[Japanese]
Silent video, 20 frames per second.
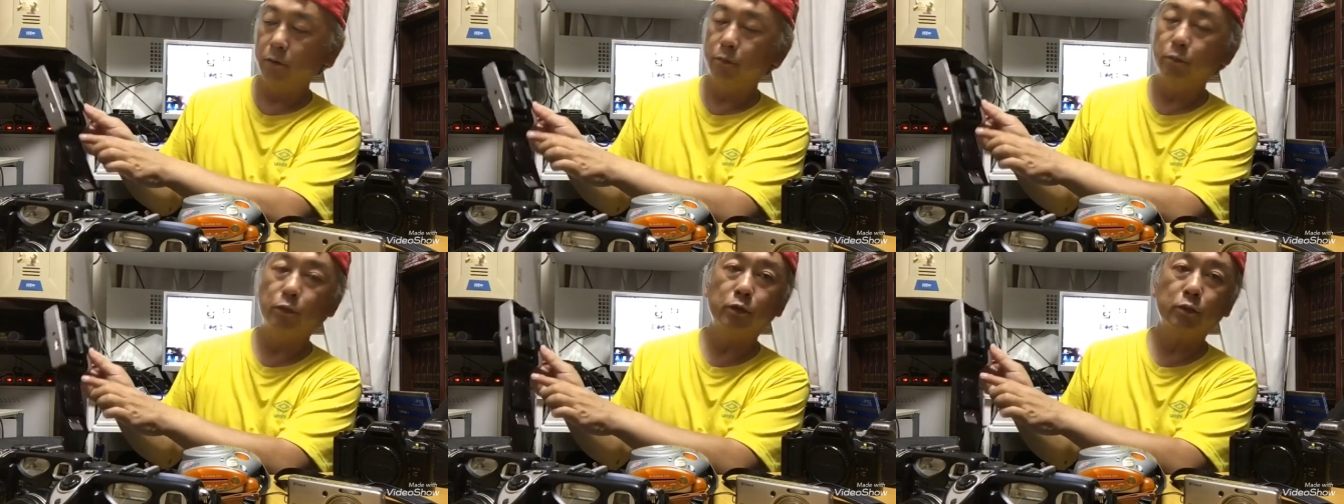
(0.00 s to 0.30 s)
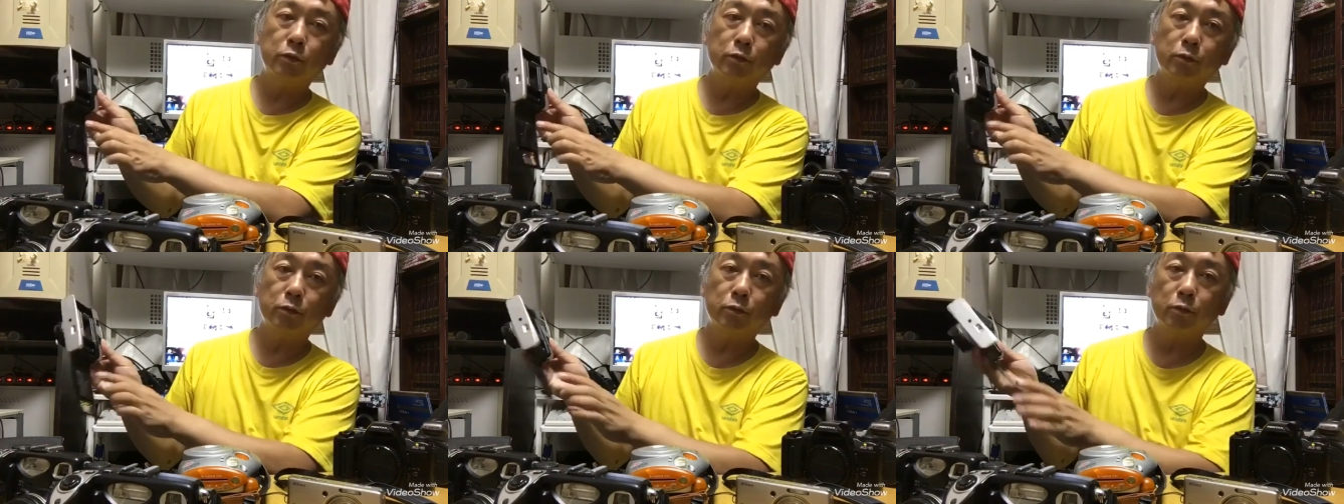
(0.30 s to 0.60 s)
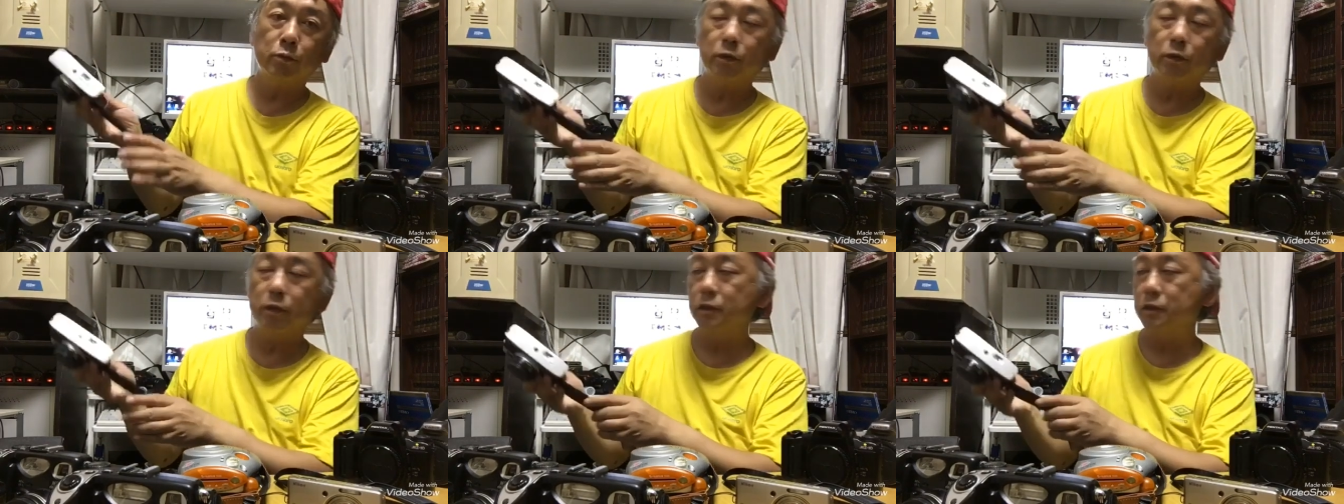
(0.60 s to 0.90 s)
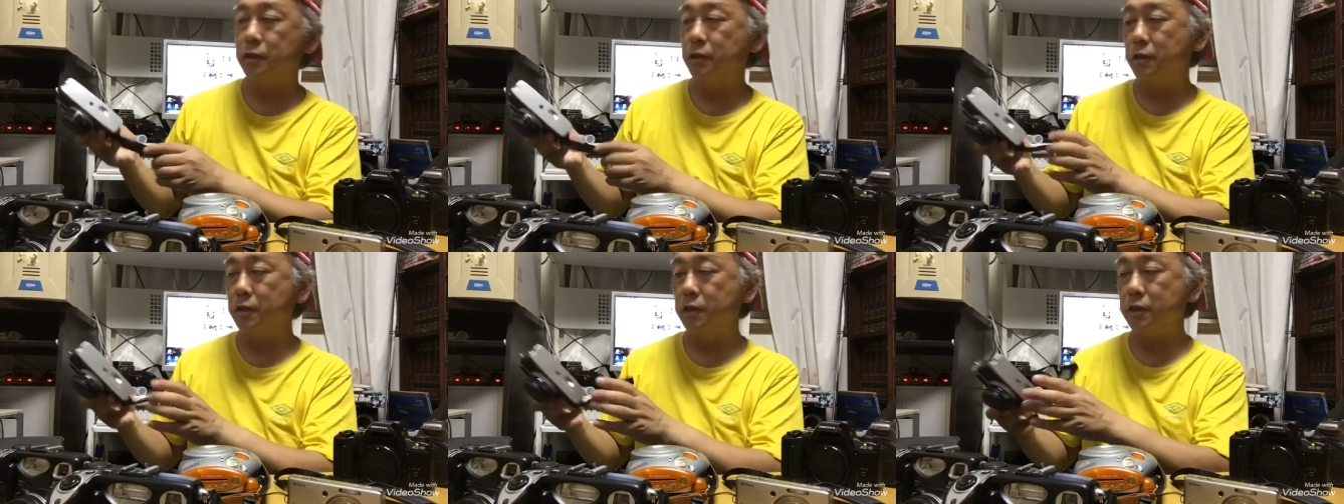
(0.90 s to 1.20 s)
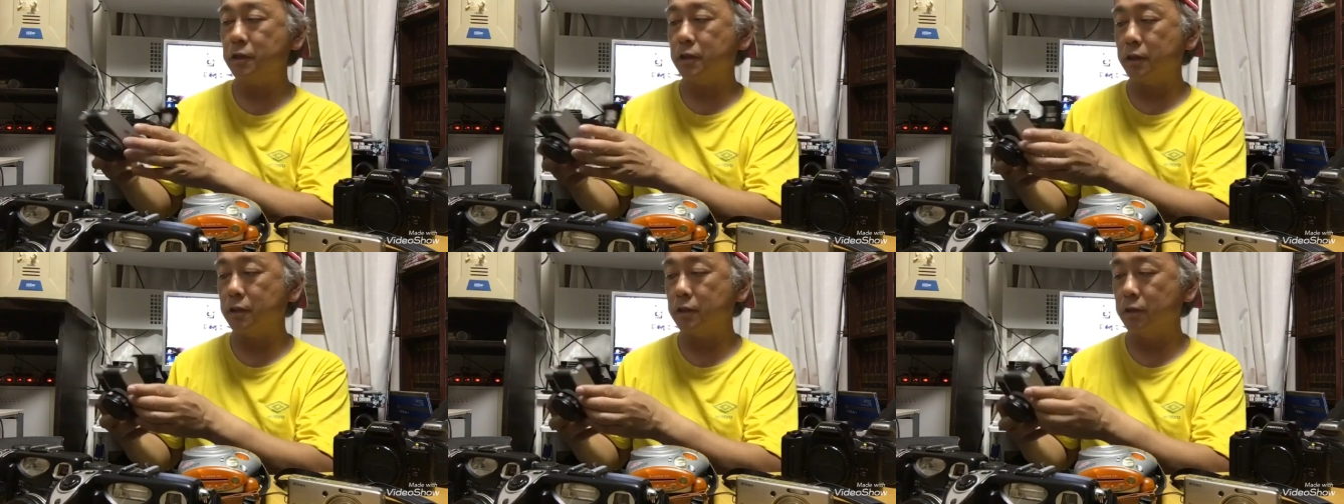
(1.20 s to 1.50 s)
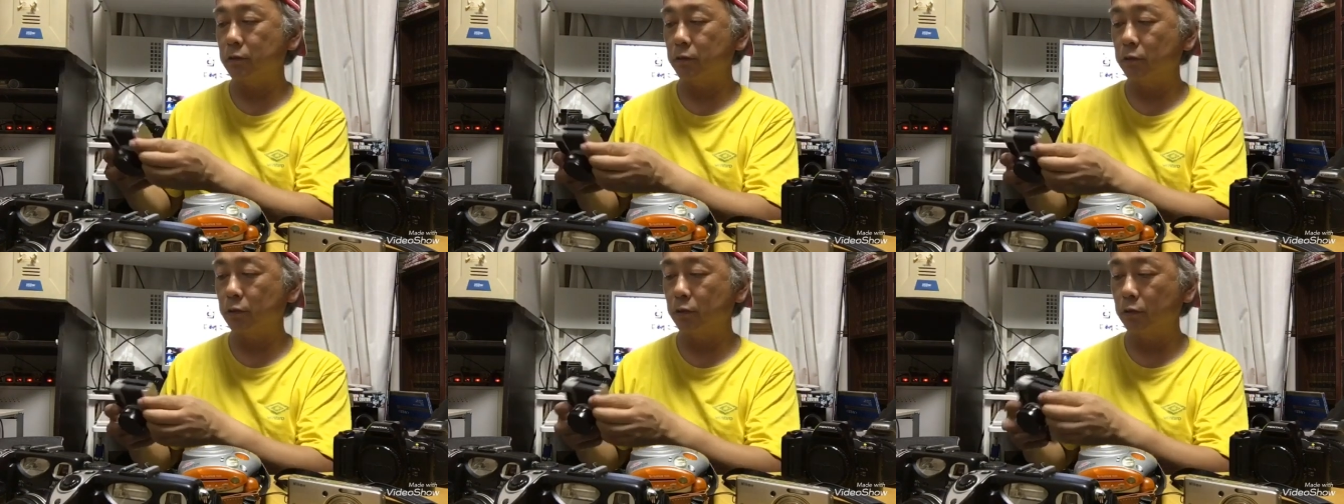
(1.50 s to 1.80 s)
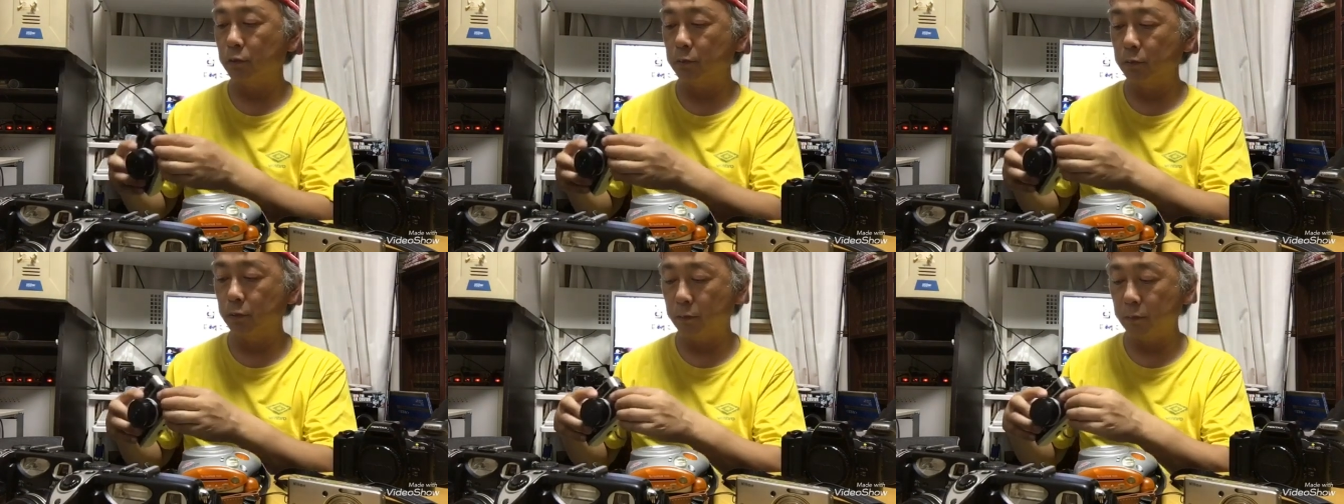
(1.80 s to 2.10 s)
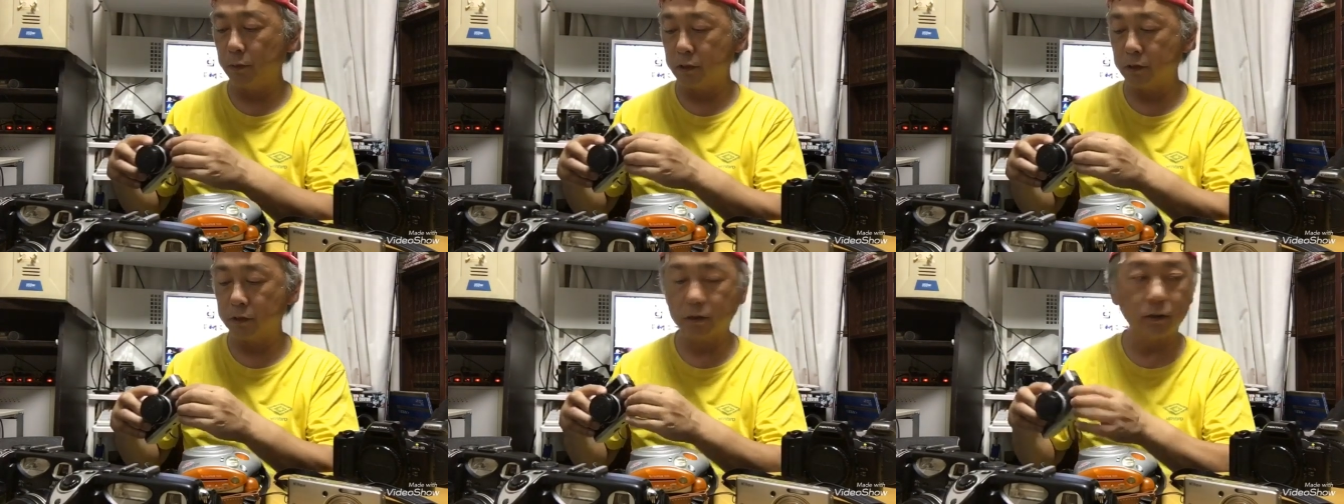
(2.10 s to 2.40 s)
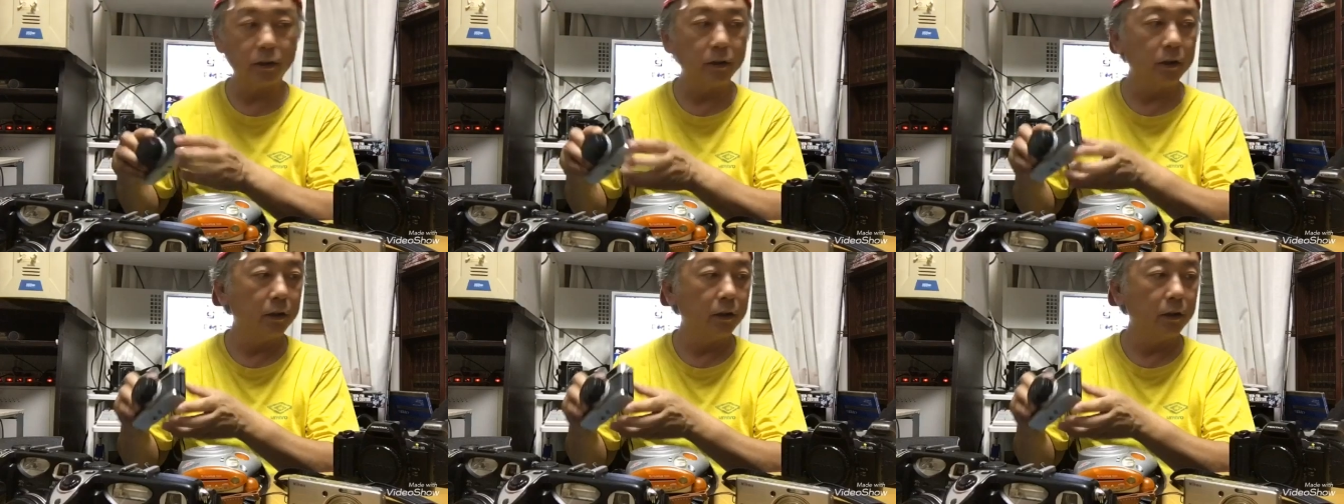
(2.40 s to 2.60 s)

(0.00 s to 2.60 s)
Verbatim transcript: モルトを交換して死者しようと思います。